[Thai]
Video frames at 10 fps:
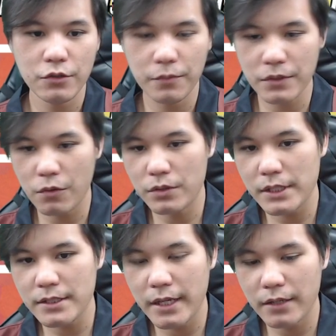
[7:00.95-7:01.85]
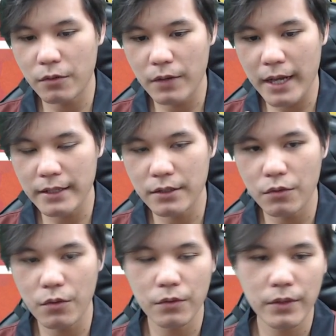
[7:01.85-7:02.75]
จุดประสงค์ชัดเจนของการเดินโค
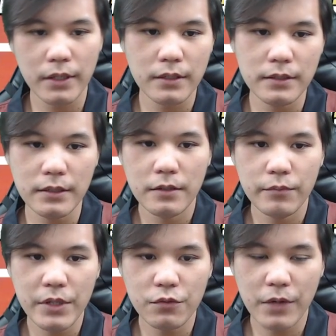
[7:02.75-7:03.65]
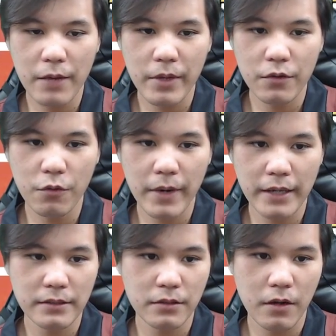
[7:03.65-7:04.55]
นตรงนี้คือเบี้ยสูงหน้าเม็ดทรงใหม่
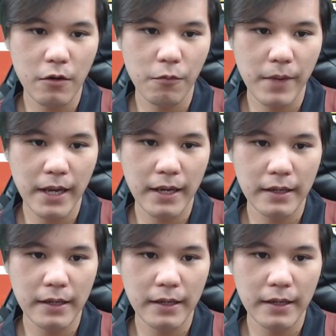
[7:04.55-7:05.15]
จะต้องเอามา